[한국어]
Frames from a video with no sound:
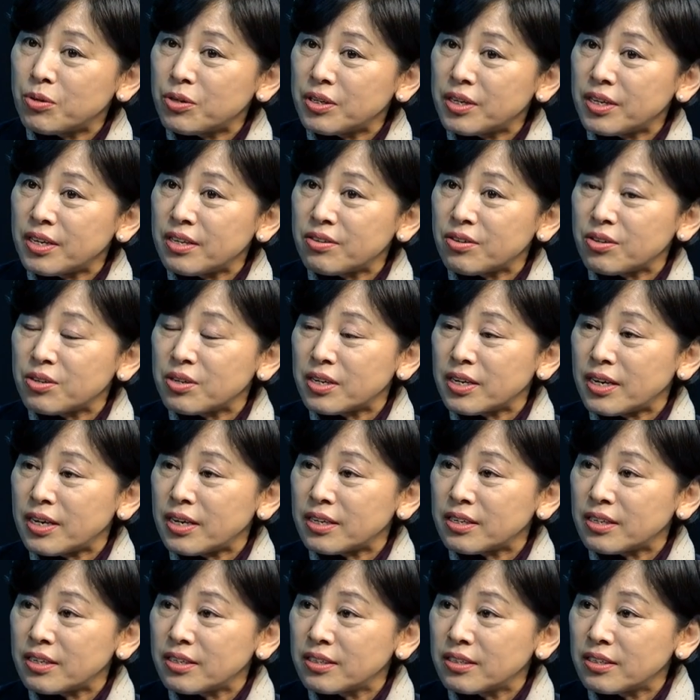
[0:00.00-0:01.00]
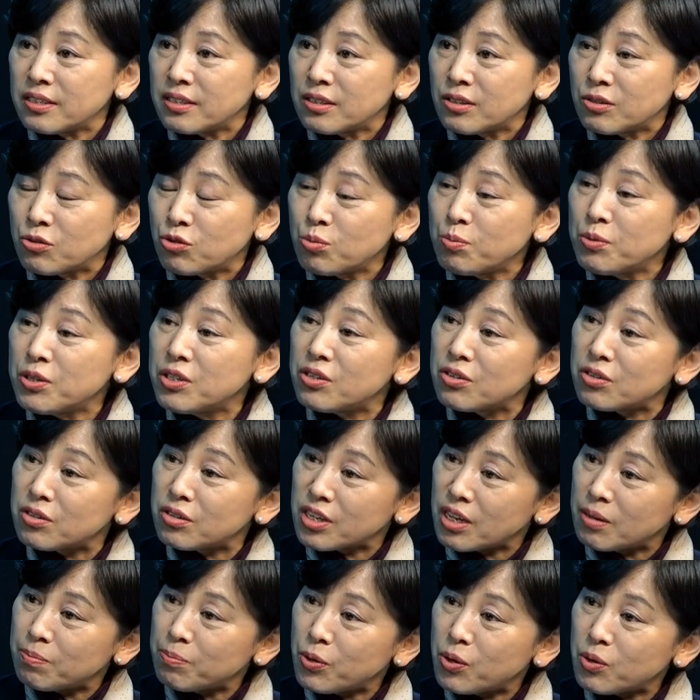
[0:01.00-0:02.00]
이번에 저희가 그
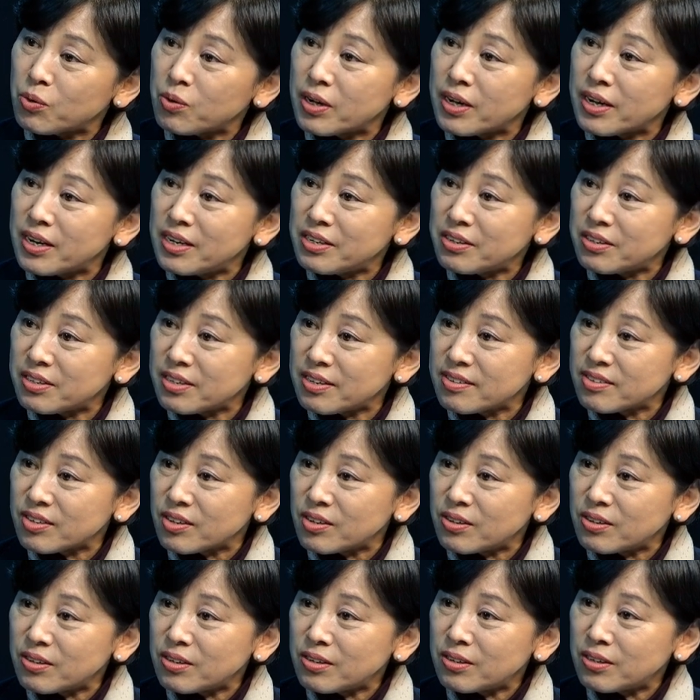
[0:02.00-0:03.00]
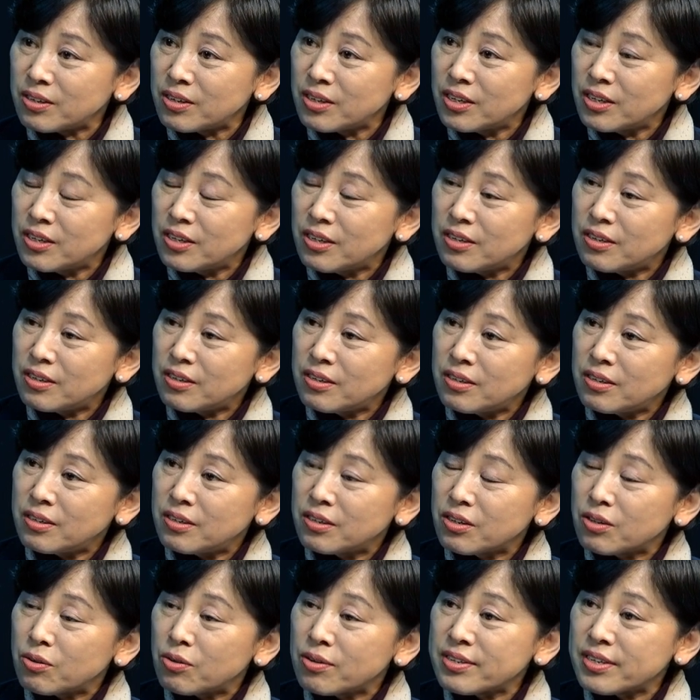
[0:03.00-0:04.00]
국민연금 개편과 관련해서
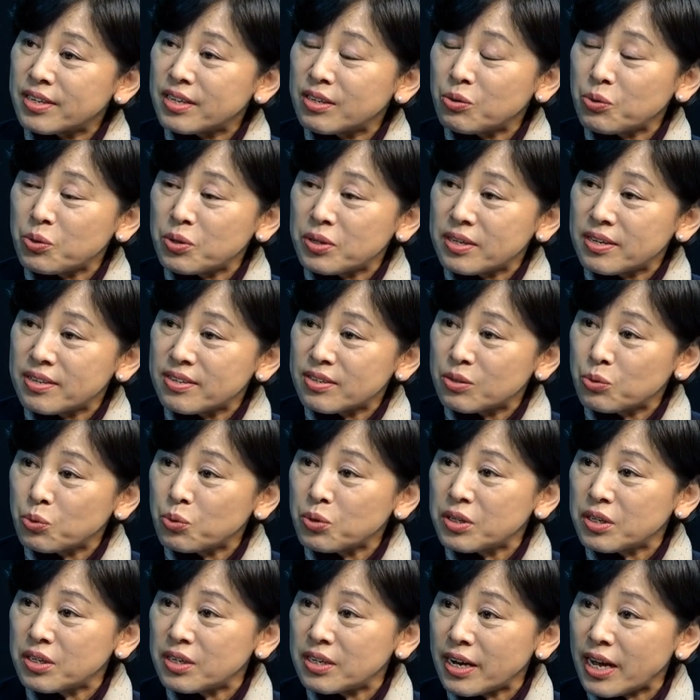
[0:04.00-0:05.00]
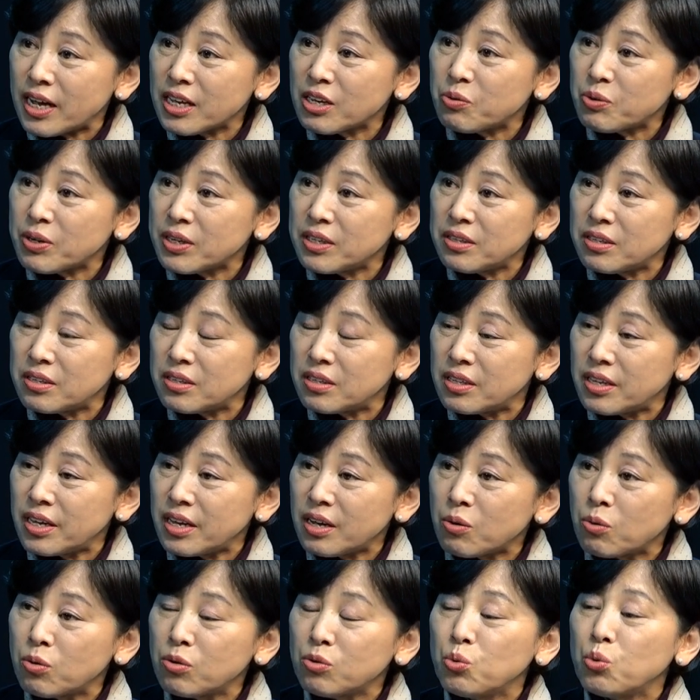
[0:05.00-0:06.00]
어, 경사노의에서 논의를 하기로
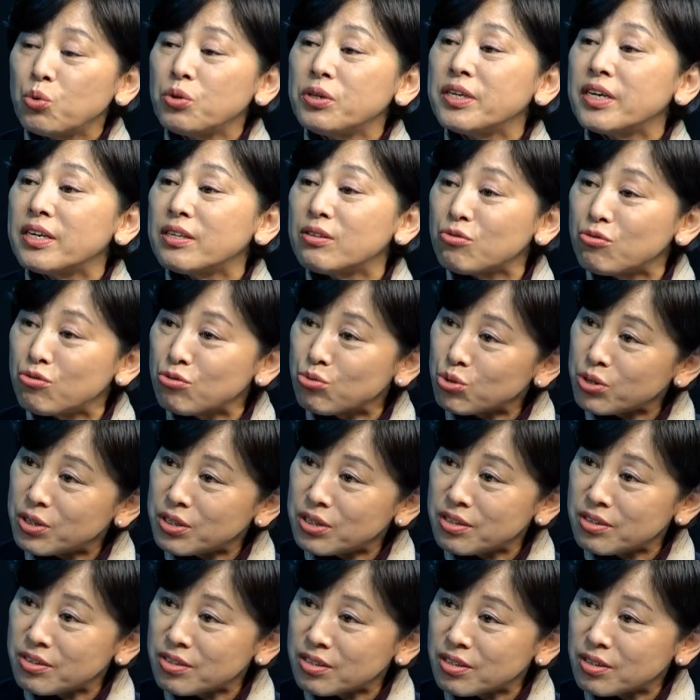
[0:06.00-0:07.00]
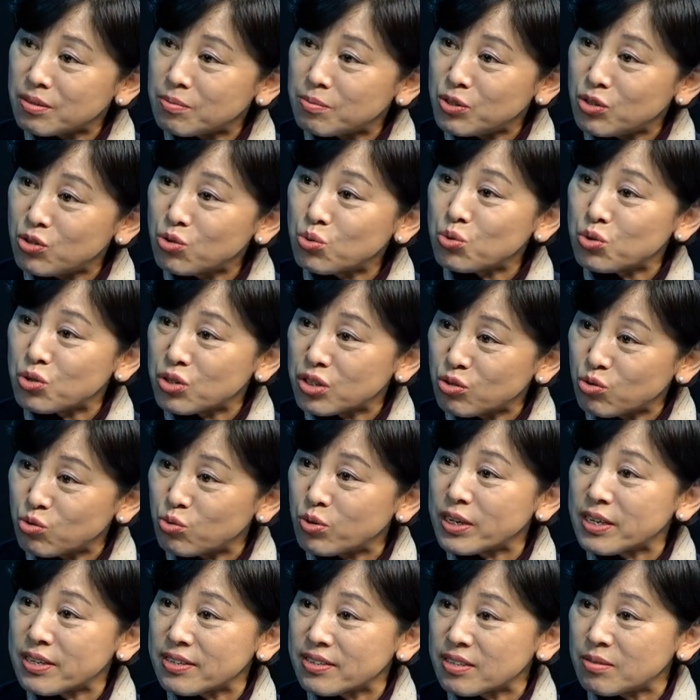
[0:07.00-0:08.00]
했는데 그 논의하는 구조에는 지금 민주노총이
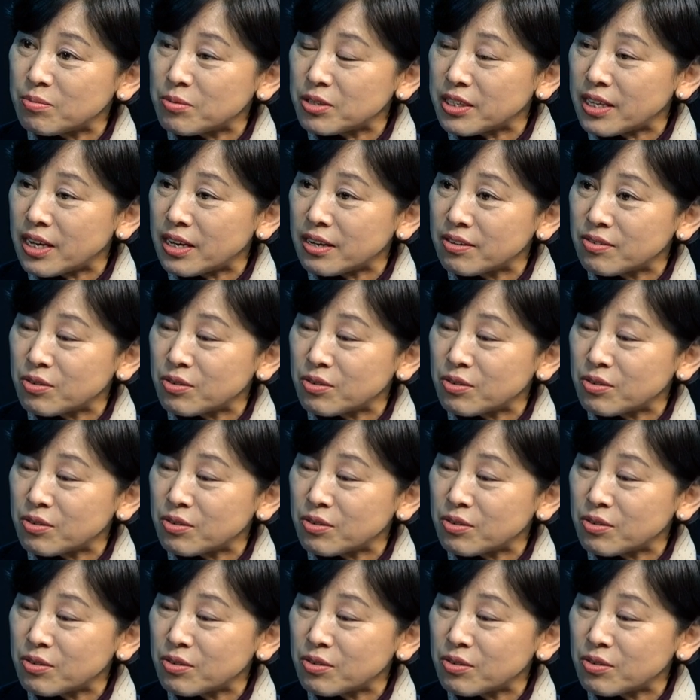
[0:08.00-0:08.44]
들어와 있습니다.